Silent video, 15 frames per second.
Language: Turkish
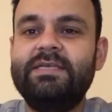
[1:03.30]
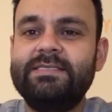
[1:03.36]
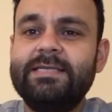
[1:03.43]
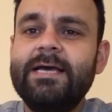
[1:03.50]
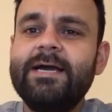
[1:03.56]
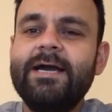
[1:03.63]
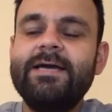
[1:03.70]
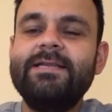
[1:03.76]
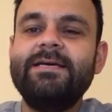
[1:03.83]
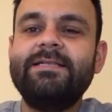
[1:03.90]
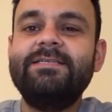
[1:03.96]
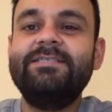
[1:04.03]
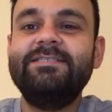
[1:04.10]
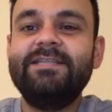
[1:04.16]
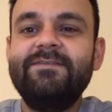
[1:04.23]
İnsan
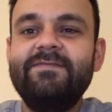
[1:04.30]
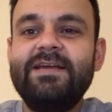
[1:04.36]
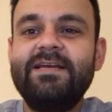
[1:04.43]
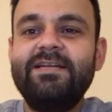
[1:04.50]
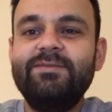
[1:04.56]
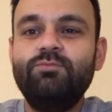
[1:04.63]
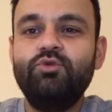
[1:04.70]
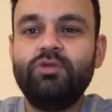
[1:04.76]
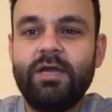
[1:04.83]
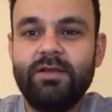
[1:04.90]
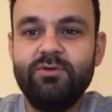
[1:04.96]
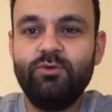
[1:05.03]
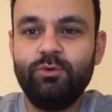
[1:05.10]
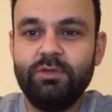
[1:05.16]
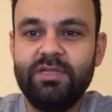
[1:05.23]
kaynaklarında verinin bu
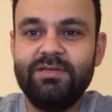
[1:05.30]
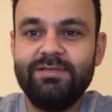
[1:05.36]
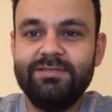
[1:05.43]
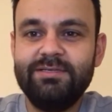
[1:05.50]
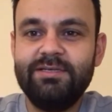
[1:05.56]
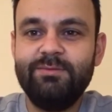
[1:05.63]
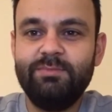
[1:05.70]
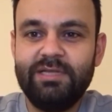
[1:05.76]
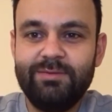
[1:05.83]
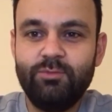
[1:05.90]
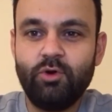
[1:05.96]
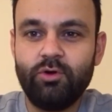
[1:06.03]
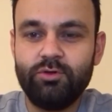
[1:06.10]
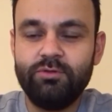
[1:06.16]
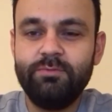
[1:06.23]
denli kullanıldığını
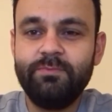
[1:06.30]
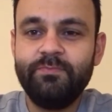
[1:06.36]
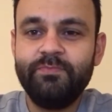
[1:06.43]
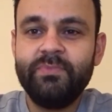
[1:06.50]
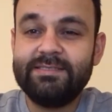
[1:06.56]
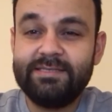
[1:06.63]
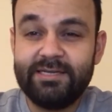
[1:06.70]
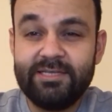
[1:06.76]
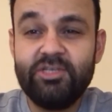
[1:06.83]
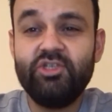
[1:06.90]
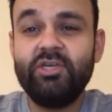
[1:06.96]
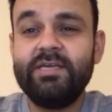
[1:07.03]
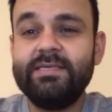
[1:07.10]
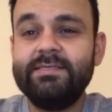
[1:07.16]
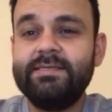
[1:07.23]
bilmiyordum.
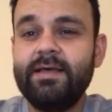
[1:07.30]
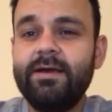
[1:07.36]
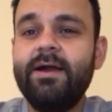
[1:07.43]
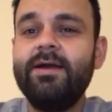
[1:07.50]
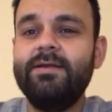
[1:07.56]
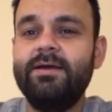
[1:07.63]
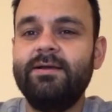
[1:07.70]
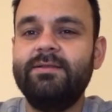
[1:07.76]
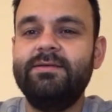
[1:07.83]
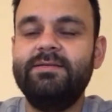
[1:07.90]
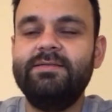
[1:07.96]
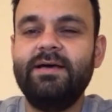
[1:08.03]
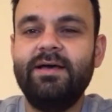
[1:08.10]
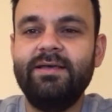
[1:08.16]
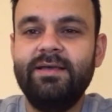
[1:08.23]
Stratejik insan
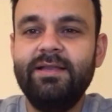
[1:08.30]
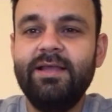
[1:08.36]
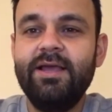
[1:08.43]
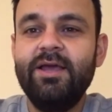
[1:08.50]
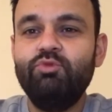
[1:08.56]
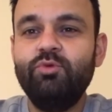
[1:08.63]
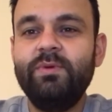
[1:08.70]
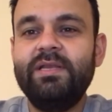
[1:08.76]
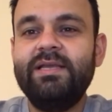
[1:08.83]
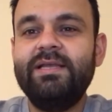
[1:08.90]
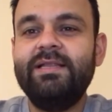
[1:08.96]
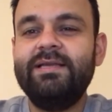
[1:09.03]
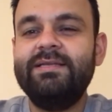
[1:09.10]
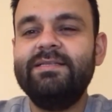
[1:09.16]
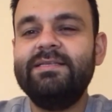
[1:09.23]
kaynakları dahil bu
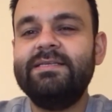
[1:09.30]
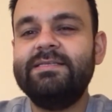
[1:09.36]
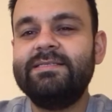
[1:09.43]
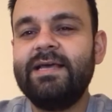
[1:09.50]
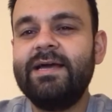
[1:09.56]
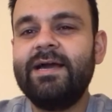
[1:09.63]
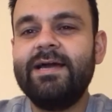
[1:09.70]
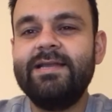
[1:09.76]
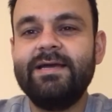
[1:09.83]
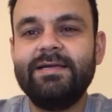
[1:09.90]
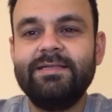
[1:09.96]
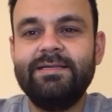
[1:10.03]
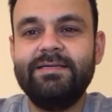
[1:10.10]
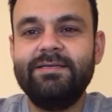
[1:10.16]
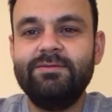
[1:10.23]
bilgilerin insan
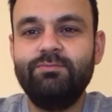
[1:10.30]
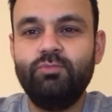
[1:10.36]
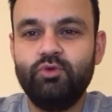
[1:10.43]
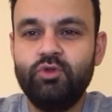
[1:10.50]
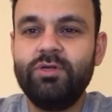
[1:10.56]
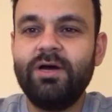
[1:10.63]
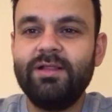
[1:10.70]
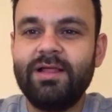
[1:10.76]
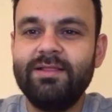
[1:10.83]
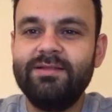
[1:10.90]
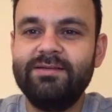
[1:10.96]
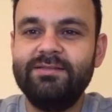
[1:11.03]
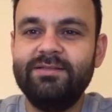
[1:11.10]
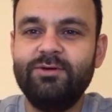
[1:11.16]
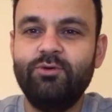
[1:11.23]
kaynaklarının bütün
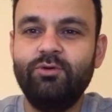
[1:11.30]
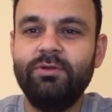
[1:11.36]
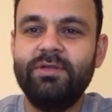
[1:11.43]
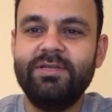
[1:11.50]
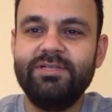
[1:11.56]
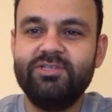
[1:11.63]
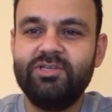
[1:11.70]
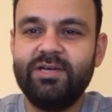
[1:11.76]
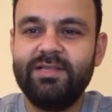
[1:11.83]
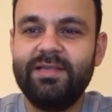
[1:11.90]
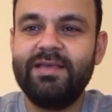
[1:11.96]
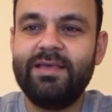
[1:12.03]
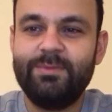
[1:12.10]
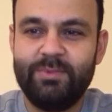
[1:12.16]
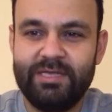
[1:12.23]
alanlarında
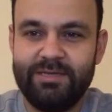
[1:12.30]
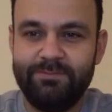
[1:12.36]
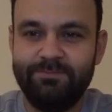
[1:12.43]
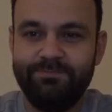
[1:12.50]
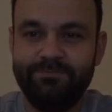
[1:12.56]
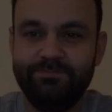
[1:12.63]
kullanılacağına eminim.